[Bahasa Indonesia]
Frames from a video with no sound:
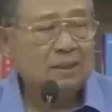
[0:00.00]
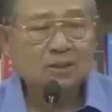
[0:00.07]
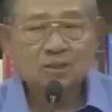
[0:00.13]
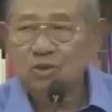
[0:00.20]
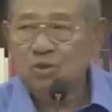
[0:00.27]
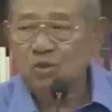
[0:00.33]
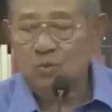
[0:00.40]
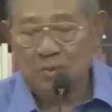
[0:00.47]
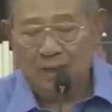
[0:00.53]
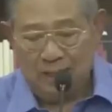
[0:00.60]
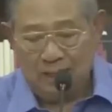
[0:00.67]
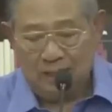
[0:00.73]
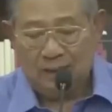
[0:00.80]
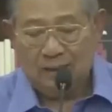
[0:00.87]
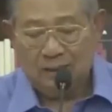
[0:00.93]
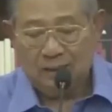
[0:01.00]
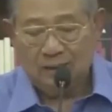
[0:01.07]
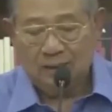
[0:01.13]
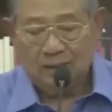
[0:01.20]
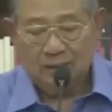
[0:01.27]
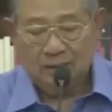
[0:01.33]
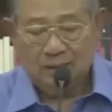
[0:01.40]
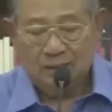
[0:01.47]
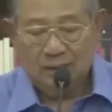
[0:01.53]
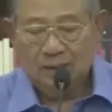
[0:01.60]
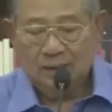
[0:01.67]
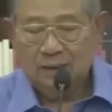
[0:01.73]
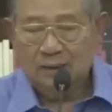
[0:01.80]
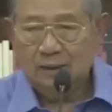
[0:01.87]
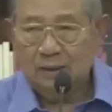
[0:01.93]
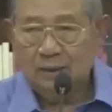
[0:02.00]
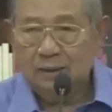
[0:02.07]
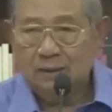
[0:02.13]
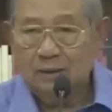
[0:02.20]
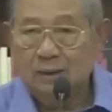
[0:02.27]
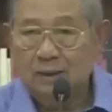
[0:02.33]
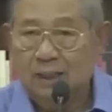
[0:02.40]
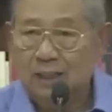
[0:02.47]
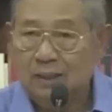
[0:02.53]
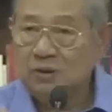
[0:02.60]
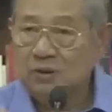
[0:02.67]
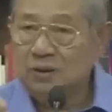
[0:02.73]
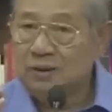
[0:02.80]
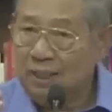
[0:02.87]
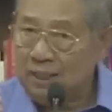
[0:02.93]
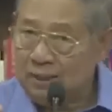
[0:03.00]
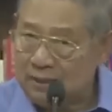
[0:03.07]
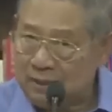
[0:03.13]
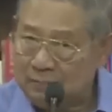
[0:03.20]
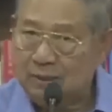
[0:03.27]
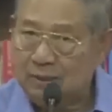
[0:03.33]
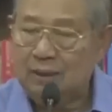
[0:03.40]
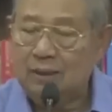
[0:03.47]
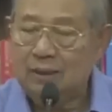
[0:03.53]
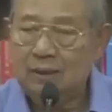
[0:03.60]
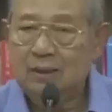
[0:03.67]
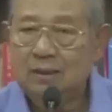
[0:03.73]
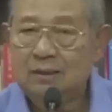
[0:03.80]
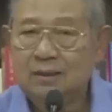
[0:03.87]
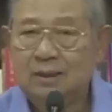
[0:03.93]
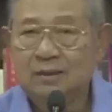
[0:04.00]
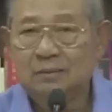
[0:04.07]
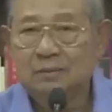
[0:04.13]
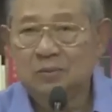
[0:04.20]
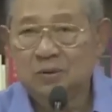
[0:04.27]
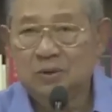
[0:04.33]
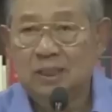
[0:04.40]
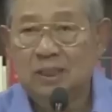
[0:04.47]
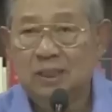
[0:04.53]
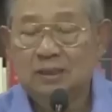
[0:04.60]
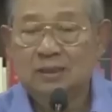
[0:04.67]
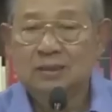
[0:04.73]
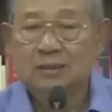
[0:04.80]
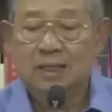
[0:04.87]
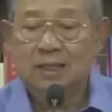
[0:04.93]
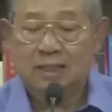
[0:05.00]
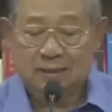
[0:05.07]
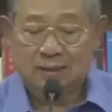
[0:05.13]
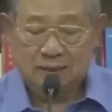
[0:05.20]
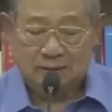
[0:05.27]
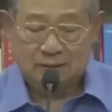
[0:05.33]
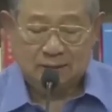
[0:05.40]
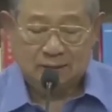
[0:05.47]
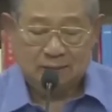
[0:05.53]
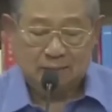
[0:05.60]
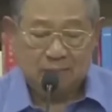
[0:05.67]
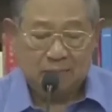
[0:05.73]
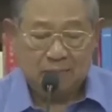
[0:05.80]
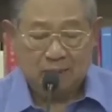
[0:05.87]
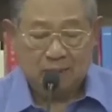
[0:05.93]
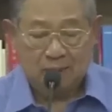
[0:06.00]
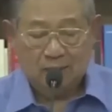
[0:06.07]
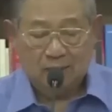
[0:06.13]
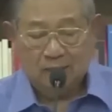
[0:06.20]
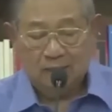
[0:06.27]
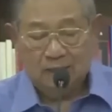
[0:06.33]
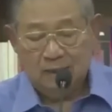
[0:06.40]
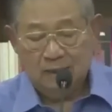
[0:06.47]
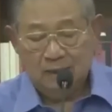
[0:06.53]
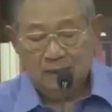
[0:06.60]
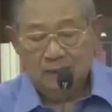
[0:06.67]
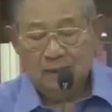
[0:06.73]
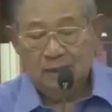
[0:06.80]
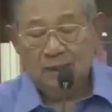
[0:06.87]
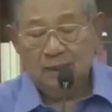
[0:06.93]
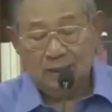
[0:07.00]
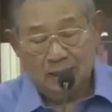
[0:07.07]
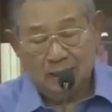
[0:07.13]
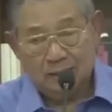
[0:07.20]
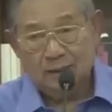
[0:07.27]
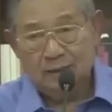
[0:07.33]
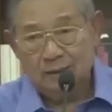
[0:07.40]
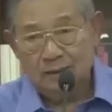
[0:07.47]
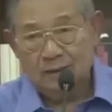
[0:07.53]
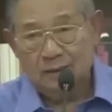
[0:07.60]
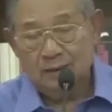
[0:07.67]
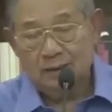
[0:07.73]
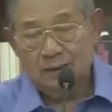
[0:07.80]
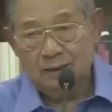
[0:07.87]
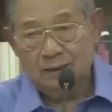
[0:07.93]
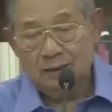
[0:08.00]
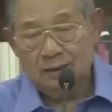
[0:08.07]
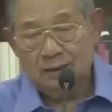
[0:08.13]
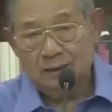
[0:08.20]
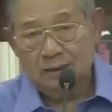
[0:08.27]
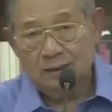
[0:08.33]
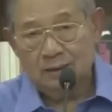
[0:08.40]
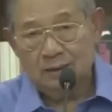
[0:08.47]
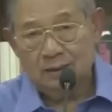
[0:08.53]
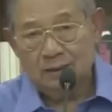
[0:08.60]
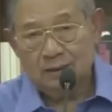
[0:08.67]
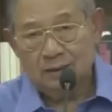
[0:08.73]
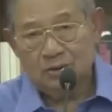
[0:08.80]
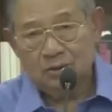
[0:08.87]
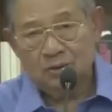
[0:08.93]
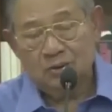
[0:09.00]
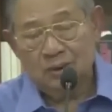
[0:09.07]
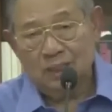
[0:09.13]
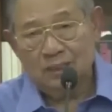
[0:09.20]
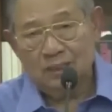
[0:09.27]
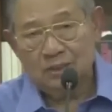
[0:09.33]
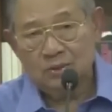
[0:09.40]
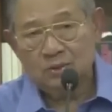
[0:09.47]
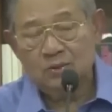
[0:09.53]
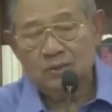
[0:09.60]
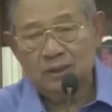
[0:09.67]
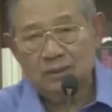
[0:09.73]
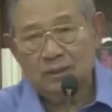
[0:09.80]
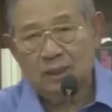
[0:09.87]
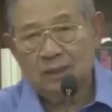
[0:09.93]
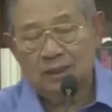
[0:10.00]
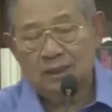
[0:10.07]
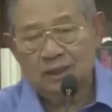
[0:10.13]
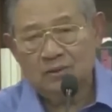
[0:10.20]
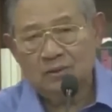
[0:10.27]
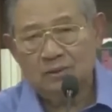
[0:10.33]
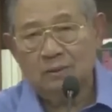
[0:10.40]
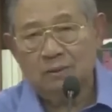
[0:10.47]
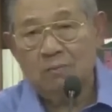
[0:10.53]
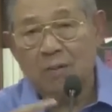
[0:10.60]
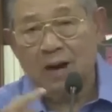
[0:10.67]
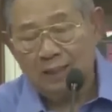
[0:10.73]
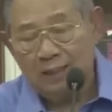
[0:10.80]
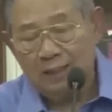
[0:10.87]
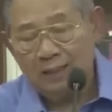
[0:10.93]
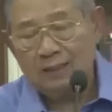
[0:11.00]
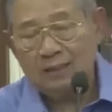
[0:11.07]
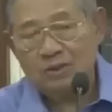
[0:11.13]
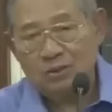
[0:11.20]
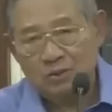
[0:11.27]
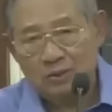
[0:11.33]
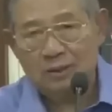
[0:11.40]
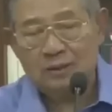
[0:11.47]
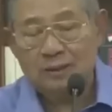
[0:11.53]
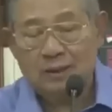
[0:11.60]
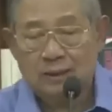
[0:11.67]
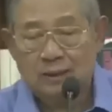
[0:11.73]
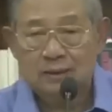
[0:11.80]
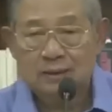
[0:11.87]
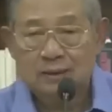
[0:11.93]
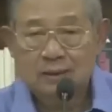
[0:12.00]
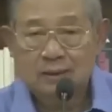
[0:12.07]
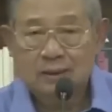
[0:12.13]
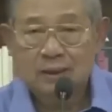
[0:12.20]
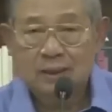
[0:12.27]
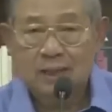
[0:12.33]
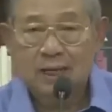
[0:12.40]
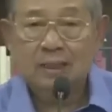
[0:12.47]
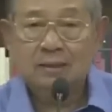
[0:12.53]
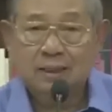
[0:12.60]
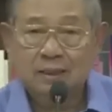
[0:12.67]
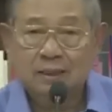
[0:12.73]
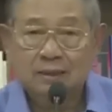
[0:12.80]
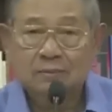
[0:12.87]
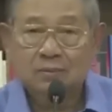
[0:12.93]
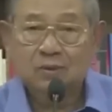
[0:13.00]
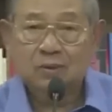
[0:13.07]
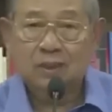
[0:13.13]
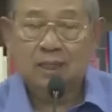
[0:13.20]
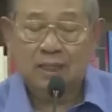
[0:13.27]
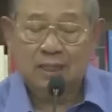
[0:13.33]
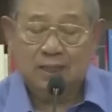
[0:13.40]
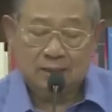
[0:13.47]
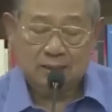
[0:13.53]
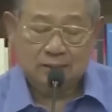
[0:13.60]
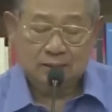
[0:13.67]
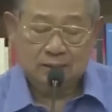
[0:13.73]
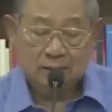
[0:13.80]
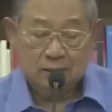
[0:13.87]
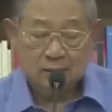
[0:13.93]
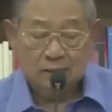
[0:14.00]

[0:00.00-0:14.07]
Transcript: dan cobaan yang harus kita hadapi dan kemudian kita atasi. Ingat, sesudah kesulitan atau dibalik kesulitan ada kemudahan.